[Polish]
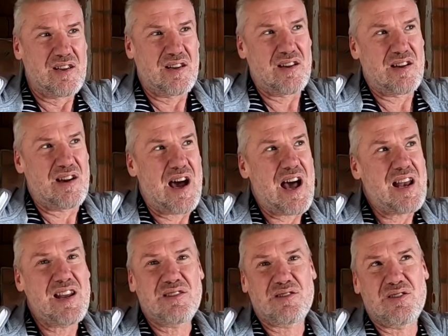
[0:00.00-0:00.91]
E,
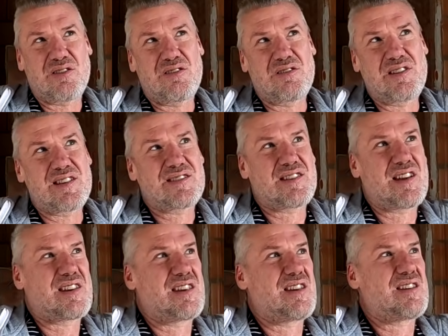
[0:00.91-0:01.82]
ale to jest
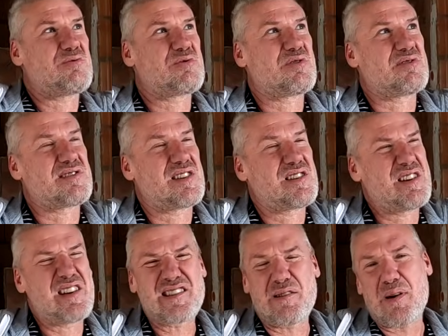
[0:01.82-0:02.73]
takie
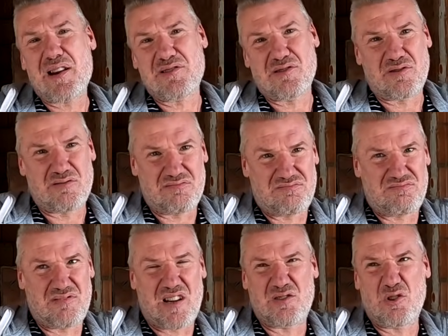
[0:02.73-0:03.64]
urządzenie nie za bardzo to
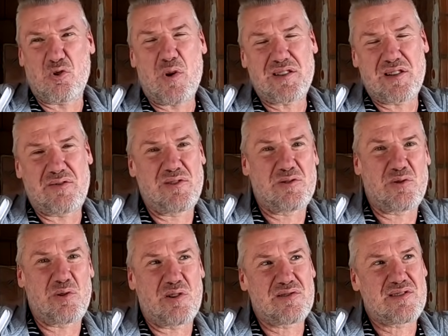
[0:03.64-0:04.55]
tak dokładnie
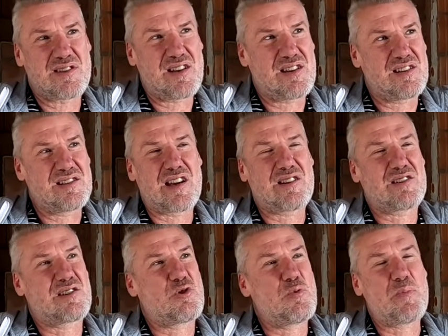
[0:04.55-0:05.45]
filtrujące i
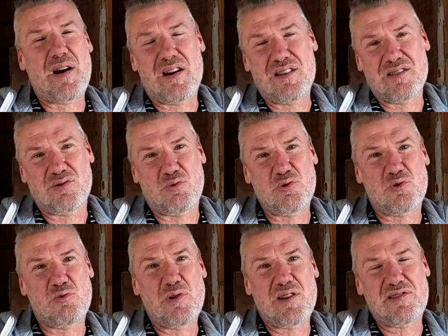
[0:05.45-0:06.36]
tak kupa
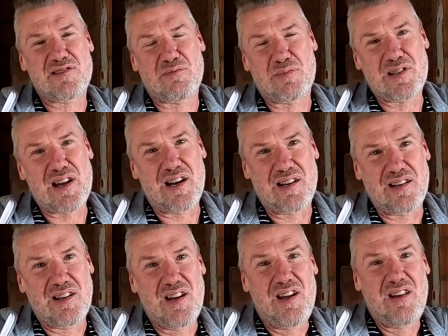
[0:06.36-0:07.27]
tłuszczu leci sobie
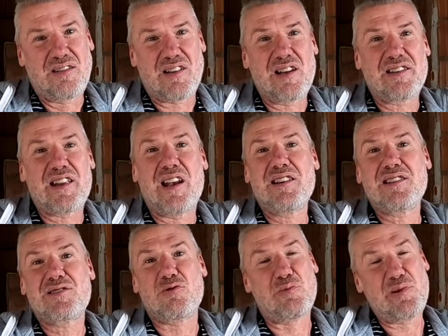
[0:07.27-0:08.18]
dalej. No, ale dalej
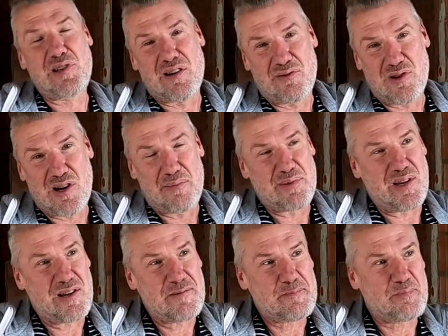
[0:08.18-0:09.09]
jest turbina w
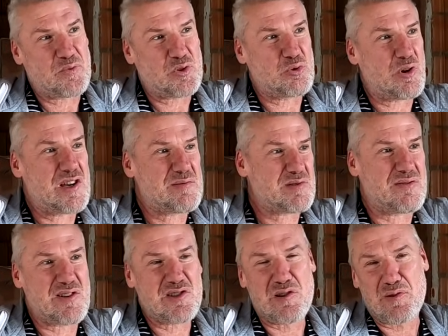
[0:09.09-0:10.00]
okapie, która jest
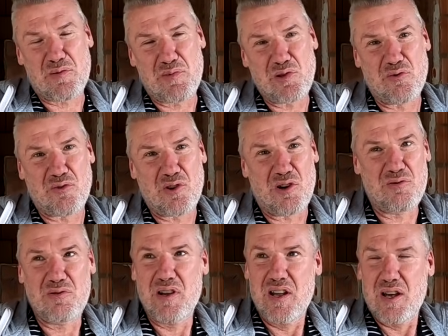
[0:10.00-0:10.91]
przeważnie
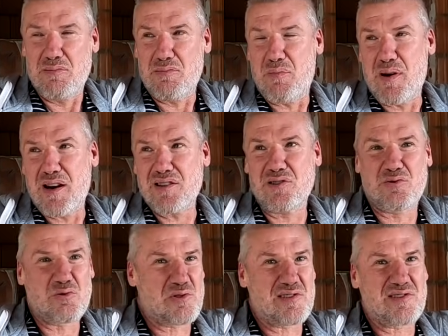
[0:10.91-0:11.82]
promieniówką, ma bardzo
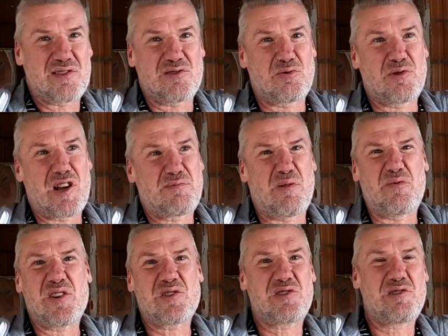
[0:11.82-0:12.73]
duży stosunek
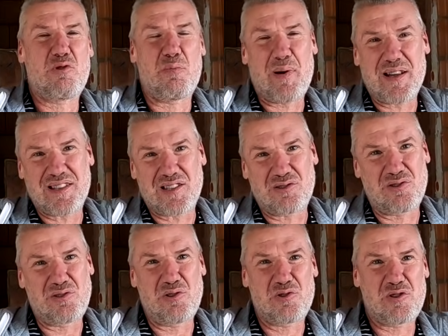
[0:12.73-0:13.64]
powierzchni łopatek
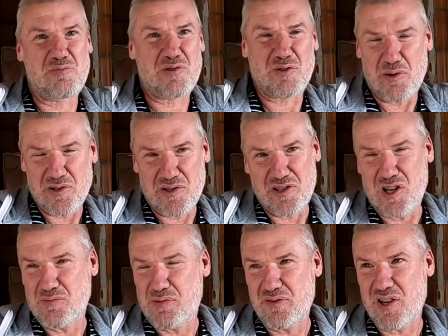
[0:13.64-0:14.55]
do ilości
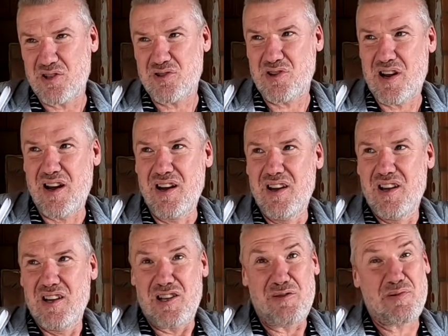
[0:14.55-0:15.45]
przetłaczanego powietrza
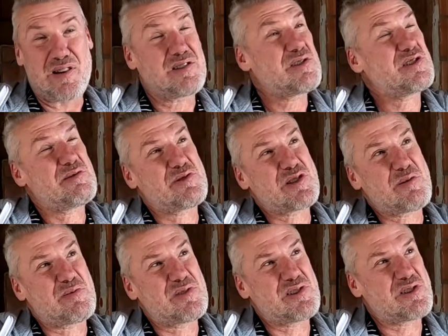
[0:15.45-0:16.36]
i praktycznie
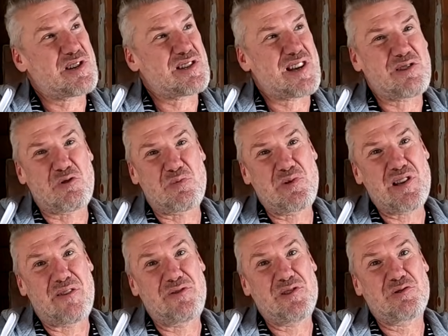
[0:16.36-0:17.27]
można powiedzieć, że ta
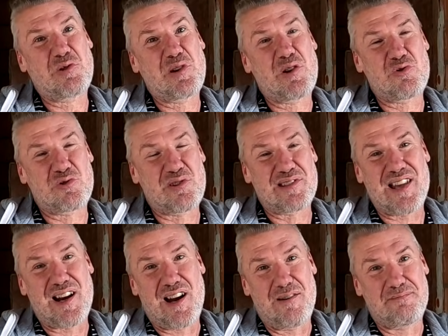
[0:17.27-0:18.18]
turbina filtruje już do
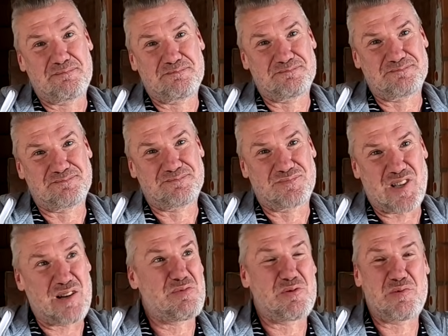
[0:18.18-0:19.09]
zera.
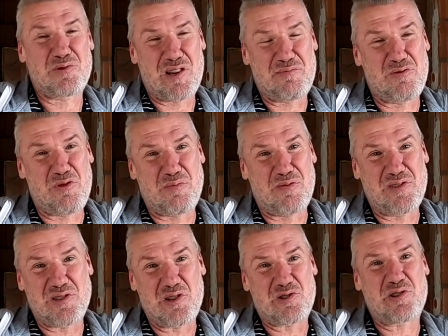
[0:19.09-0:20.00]
Tak można było
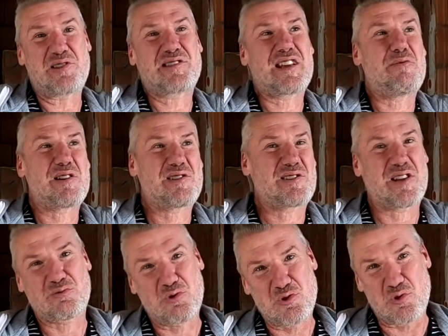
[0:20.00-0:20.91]
powiedzieć. Czyli cała
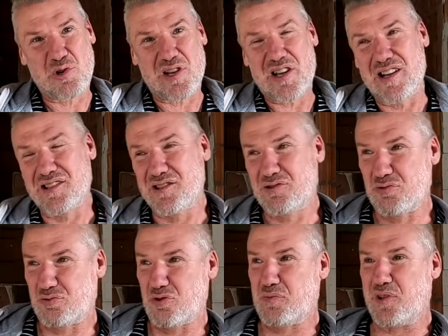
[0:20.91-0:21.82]
reszta tłuszczu siada na tej
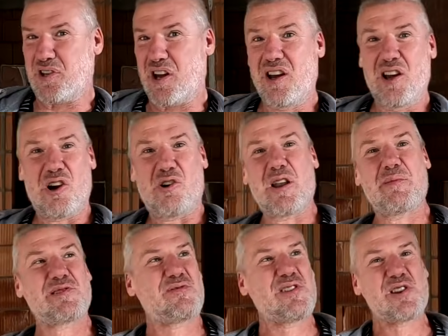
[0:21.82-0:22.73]
turbinie.
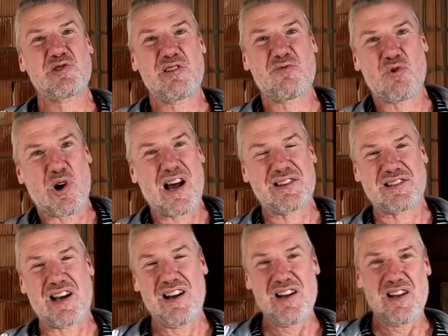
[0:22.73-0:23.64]
Ona będzie wiecznie
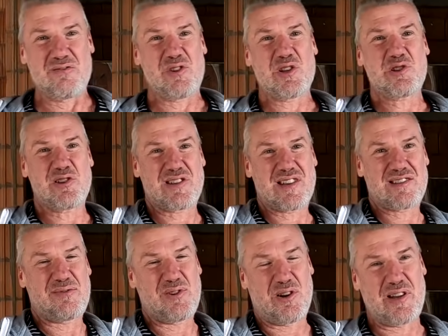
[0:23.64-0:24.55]
włochata, wiecznie
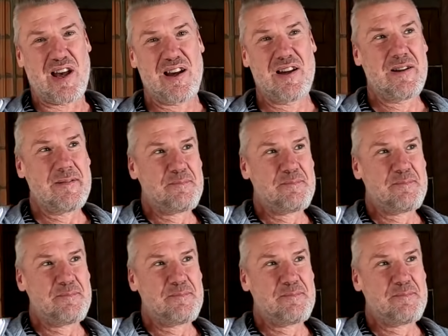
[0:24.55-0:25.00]
zasyfiona.